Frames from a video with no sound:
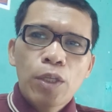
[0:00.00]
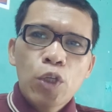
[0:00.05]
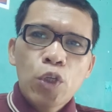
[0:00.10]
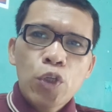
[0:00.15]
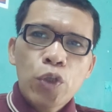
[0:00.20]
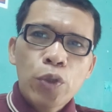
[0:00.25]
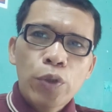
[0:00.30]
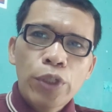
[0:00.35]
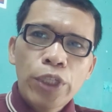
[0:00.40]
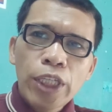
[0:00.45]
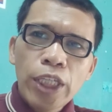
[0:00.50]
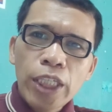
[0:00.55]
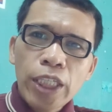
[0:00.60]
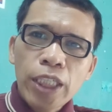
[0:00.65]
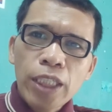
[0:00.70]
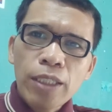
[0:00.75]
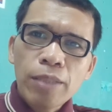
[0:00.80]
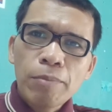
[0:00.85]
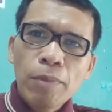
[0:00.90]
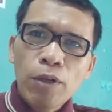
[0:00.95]
So
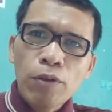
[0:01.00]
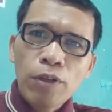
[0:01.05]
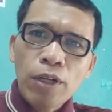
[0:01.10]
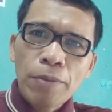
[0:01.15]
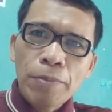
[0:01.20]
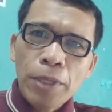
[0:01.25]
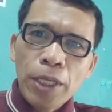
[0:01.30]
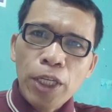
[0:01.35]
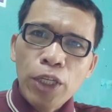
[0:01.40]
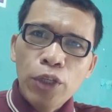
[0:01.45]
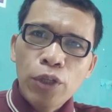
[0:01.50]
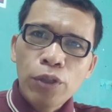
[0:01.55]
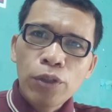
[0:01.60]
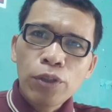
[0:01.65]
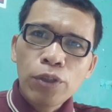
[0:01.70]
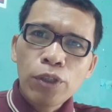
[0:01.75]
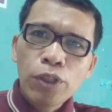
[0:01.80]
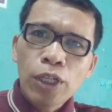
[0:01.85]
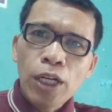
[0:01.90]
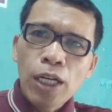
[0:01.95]
niining mao nga
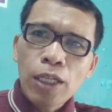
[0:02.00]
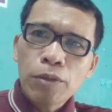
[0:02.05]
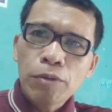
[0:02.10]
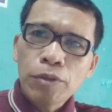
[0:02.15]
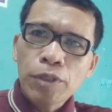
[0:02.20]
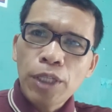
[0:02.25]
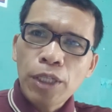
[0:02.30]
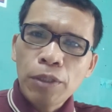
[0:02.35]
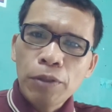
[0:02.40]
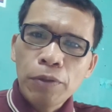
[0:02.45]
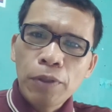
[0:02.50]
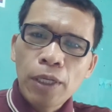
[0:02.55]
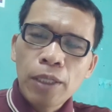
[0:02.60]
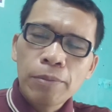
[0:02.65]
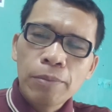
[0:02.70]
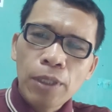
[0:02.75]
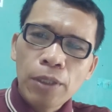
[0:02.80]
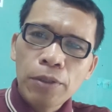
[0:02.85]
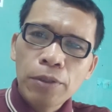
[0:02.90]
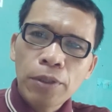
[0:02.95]
video, ang akong
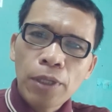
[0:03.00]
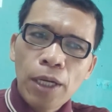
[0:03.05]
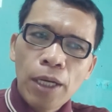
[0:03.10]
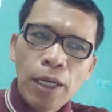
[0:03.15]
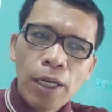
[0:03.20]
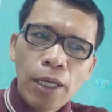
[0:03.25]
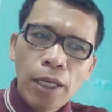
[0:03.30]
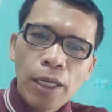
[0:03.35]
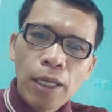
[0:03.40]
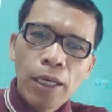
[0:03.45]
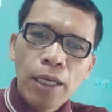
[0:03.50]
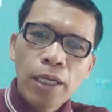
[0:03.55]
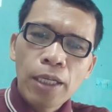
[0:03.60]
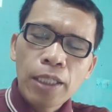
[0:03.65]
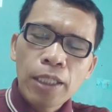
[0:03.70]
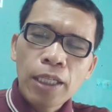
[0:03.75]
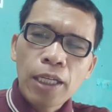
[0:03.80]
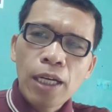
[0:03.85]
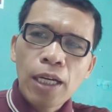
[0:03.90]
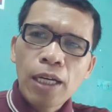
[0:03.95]
tinguha mao nga
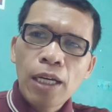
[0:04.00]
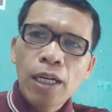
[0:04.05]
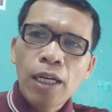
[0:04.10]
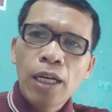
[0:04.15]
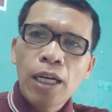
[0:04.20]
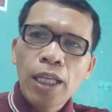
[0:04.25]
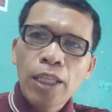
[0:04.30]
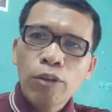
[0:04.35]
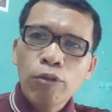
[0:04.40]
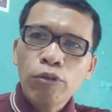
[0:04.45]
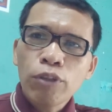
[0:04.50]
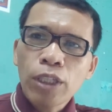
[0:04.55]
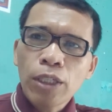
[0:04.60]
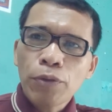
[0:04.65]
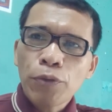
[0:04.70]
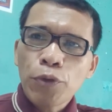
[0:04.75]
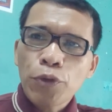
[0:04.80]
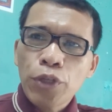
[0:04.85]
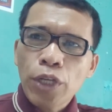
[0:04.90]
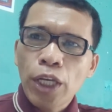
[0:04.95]
ikahatod
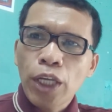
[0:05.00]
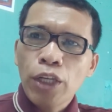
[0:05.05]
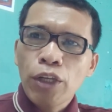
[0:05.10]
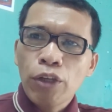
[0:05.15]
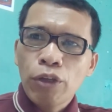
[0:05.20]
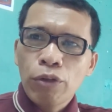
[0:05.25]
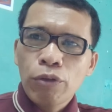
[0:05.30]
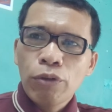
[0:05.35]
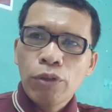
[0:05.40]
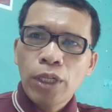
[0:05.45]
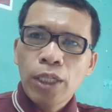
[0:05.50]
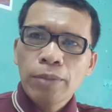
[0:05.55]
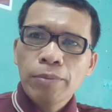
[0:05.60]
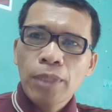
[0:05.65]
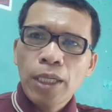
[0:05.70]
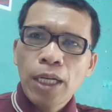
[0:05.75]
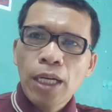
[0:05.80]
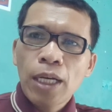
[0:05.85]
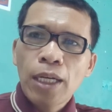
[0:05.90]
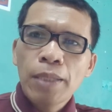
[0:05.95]
na ko sa inyo ang
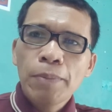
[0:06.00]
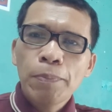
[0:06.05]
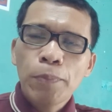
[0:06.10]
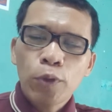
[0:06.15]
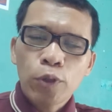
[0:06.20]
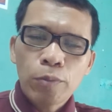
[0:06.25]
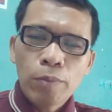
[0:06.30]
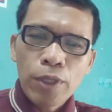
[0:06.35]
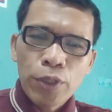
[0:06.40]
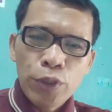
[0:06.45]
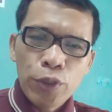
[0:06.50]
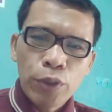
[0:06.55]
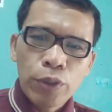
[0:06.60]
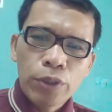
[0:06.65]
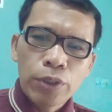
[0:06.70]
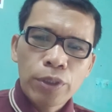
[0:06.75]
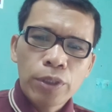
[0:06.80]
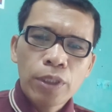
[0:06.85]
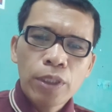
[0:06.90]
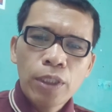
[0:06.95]
mga
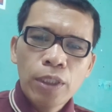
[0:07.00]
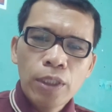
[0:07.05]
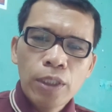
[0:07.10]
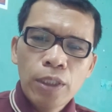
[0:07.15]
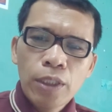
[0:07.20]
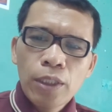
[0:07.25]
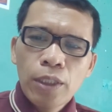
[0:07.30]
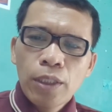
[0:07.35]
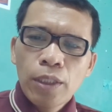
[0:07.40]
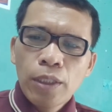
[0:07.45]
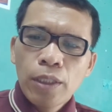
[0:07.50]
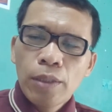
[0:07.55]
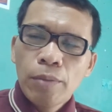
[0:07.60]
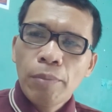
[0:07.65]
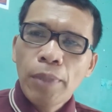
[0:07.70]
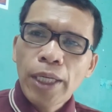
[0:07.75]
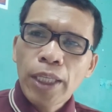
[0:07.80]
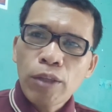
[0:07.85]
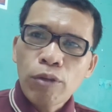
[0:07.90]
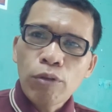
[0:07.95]
impormasyon
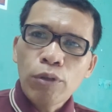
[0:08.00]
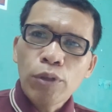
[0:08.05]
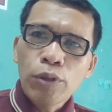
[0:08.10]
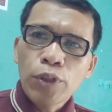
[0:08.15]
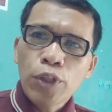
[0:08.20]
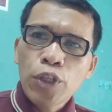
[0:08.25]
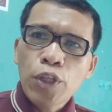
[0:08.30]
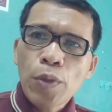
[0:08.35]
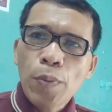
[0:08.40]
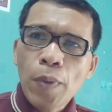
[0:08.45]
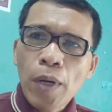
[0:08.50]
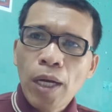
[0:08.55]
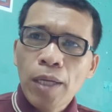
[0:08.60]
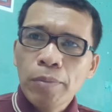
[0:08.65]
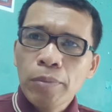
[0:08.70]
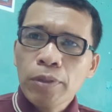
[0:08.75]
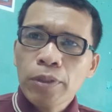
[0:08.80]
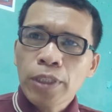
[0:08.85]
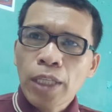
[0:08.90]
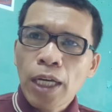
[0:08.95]
mahitungod sa
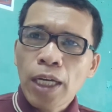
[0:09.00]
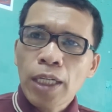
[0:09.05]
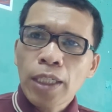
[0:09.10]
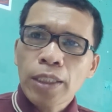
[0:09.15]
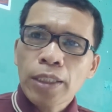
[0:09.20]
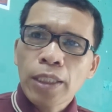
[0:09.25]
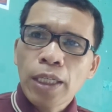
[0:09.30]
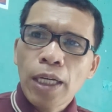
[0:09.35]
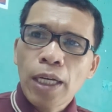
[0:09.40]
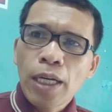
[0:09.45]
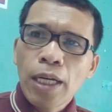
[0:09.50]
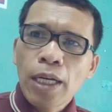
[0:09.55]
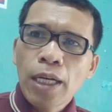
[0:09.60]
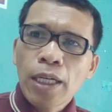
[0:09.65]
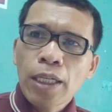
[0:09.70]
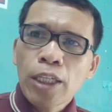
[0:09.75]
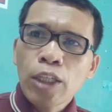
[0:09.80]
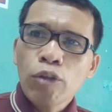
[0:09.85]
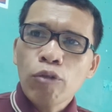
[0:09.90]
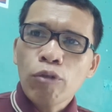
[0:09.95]
mga butang
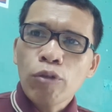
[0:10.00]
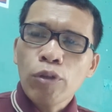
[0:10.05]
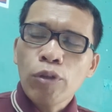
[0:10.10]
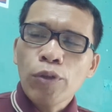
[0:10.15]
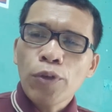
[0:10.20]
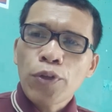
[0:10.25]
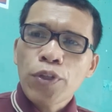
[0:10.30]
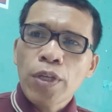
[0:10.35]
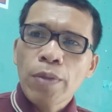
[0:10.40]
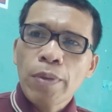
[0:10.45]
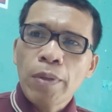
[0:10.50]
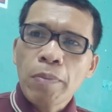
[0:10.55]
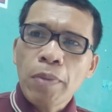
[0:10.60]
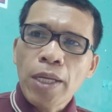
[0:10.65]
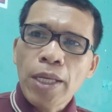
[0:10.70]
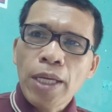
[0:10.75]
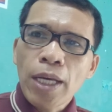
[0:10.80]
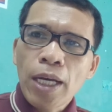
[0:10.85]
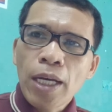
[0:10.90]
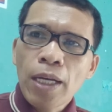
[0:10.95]
nga uh, gitudlo sa
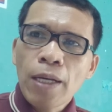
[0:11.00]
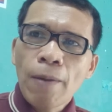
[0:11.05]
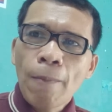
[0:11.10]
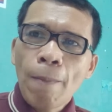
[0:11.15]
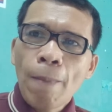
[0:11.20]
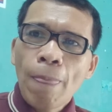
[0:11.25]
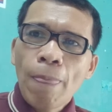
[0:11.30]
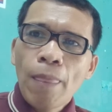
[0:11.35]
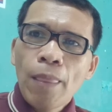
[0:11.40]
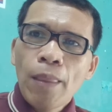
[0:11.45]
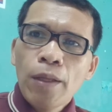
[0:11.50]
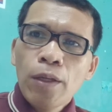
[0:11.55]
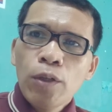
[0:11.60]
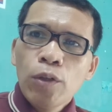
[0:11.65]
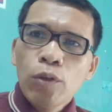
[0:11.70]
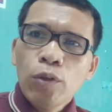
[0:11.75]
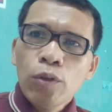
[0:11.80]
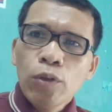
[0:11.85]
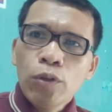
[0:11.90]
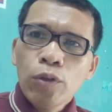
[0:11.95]
Biblia
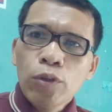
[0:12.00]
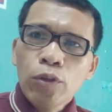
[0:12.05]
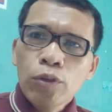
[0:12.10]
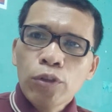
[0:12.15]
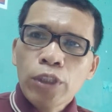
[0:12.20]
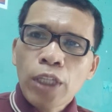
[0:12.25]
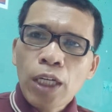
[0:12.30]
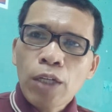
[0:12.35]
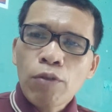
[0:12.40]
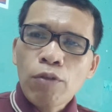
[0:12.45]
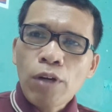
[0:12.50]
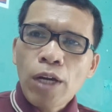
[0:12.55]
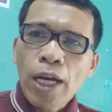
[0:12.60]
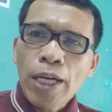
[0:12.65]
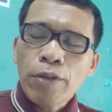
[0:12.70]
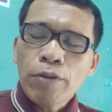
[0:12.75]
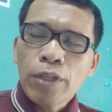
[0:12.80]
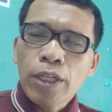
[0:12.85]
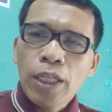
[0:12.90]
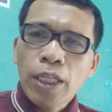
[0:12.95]
o dako
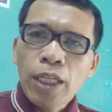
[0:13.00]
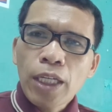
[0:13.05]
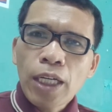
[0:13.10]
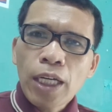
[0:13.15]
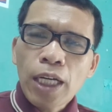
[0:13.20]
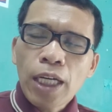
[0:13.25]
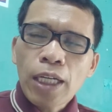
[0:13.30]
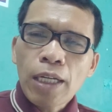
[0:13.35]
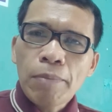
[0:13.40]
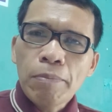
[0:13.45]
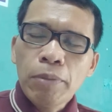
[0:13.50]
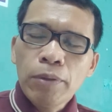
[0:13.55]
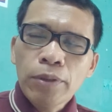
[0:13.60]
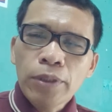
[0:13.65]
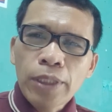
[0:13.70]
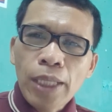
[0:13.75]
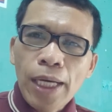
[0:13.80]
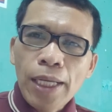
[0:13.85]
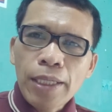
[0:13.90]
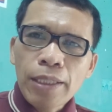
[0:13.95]
kay kini nga
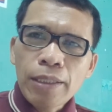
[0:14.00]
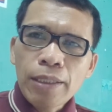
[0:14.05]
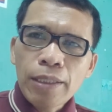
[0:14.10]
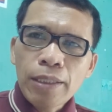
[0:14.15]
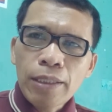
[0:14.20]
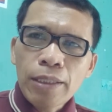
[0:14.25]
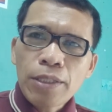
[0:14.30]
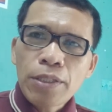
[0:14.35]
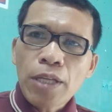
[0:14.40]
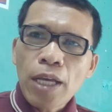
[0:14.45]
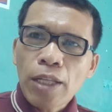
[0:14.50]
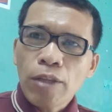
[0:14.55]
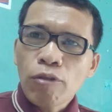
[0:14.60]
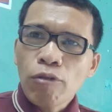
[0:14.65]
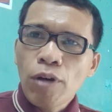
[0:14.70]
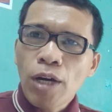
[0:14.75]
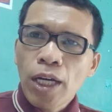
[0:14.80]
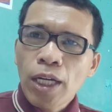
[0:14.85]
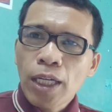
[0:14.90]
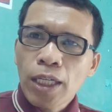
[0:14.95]
kalabutan sa
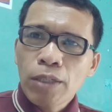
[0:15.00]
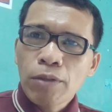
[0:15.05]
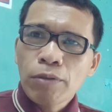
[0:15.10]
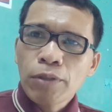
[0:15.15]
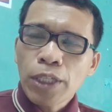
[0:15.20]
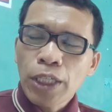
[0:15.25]
ato akarong